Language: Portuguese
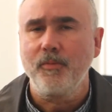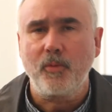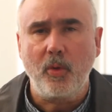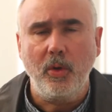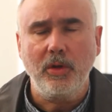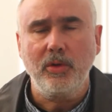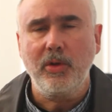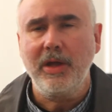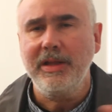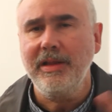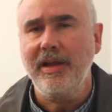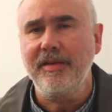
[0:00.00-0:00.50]

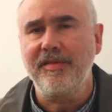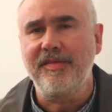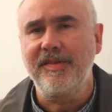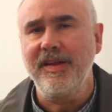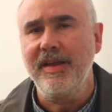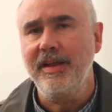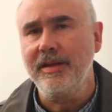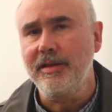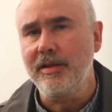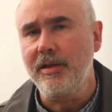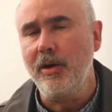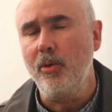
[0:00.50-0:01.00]
Quando elas
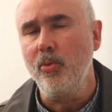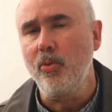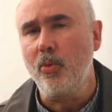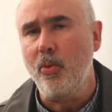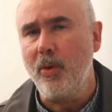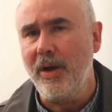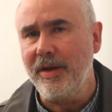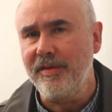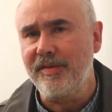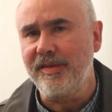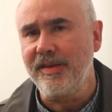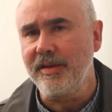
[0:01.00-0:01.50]
entram,
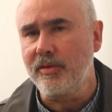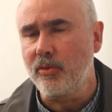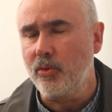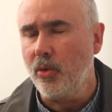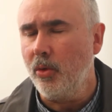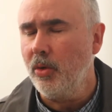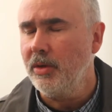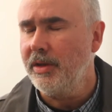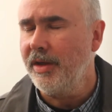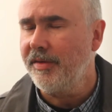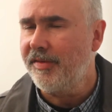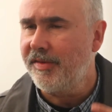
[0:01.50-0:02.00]
quase
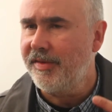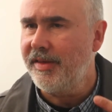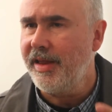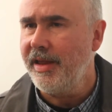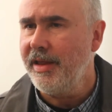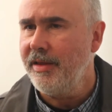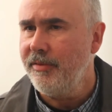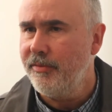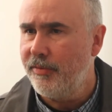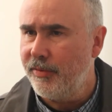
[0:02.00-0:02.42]
todas têm